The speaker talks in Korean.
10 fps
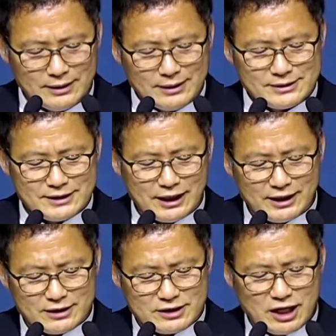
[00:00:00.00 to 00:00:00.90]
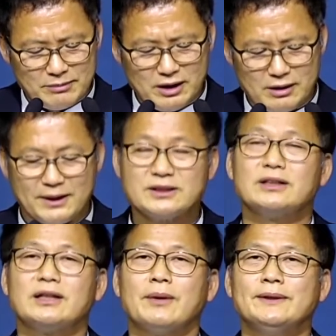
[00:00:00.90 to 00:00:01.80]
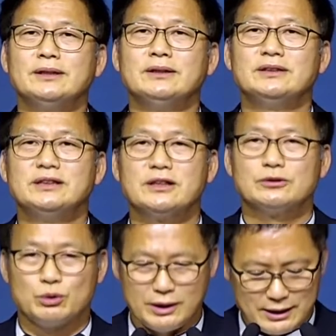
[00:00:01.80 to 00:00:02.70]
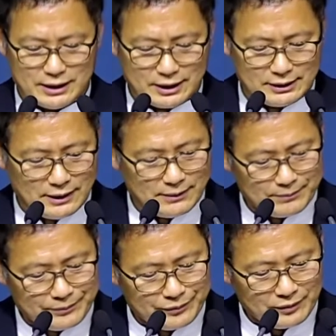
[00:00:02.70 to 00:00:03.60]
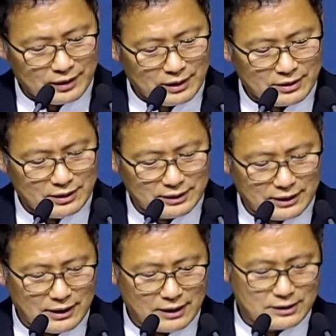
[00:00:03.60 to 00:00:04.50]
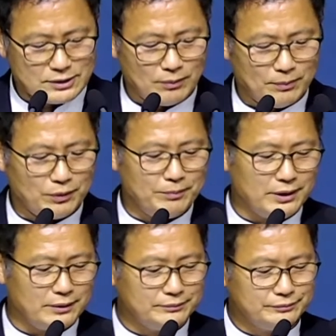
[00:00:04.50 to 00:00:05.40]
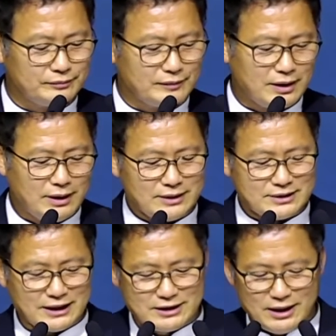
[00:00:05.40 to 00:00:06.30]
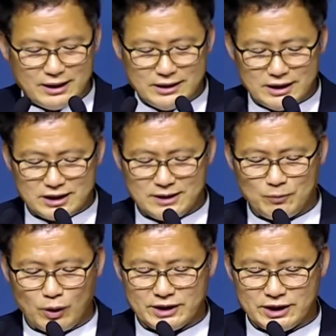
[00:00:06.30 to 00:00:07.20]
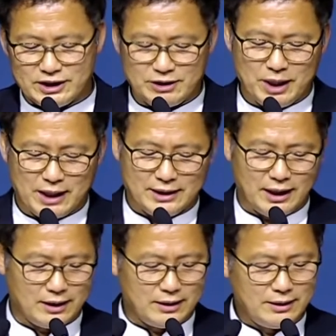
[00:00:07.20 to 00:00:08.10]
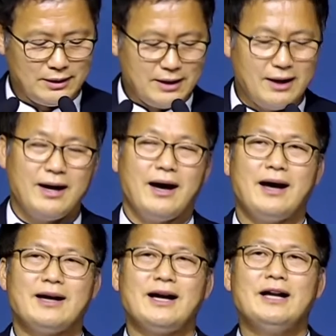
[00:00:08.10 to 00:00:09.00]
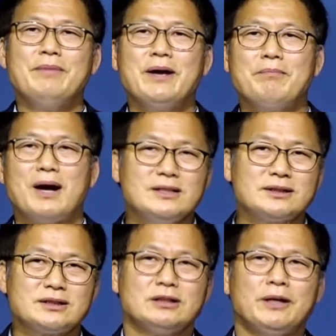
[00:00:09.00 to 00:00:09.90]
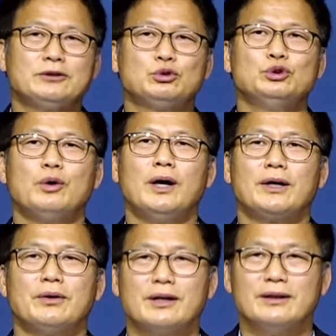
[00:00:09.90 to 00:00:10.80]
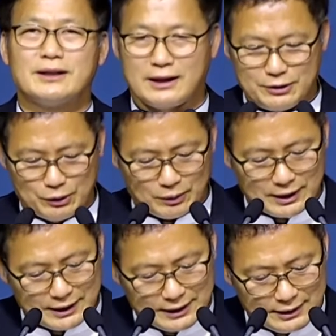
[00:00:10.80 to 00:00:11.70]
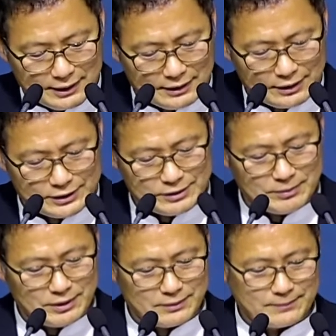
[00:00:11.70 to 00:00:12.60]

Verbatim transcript: 자기의 생명을 바쳐 다윗을 지켜 죽어야 되겠다. 결단을 한 것으로 보입니다. 자신의 이기심과 시기심이 아니라 하나님의 말씀에 순종하기로 결단한 요나단이다 하는 것입니다.